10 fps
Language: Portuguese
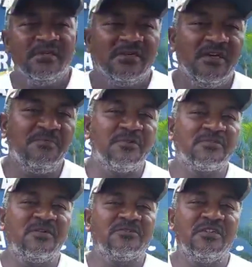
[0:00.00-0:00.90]
é
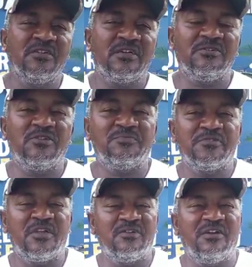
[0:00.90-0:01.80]
pessoal, cheguei aqui no
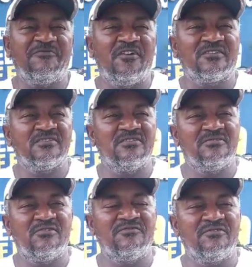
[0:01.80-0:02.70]
hospital na falta de
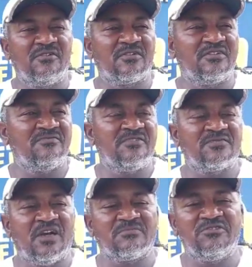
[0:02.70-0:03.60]
9 horas e
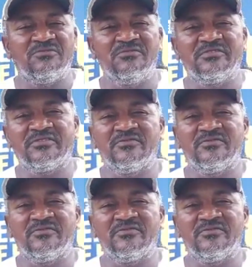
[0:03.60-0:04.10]
24 minutos